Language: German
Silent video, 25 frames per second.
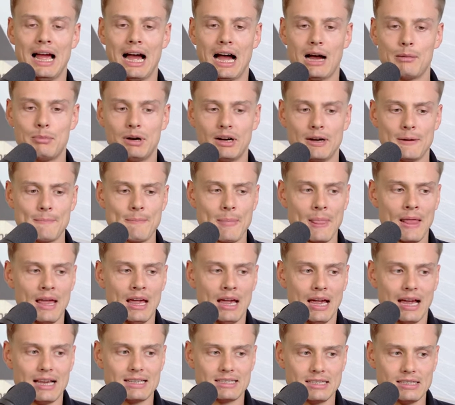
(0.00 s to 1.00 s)
Aber
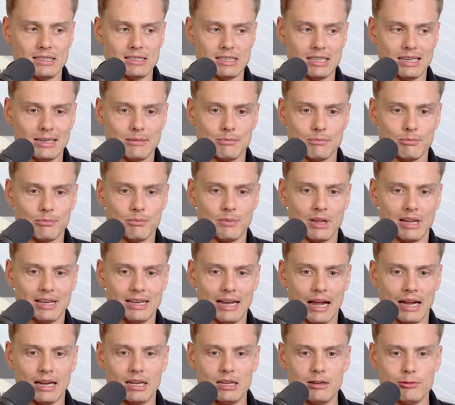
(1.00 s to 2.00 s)
es ist eben
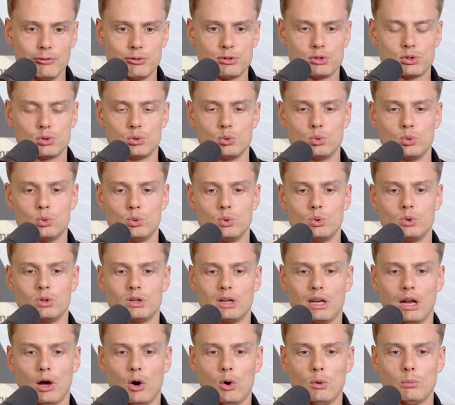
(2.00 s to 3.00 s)
naiv zu
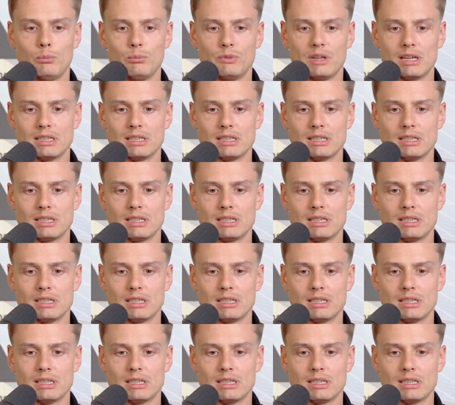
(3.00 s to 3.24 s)
glauben,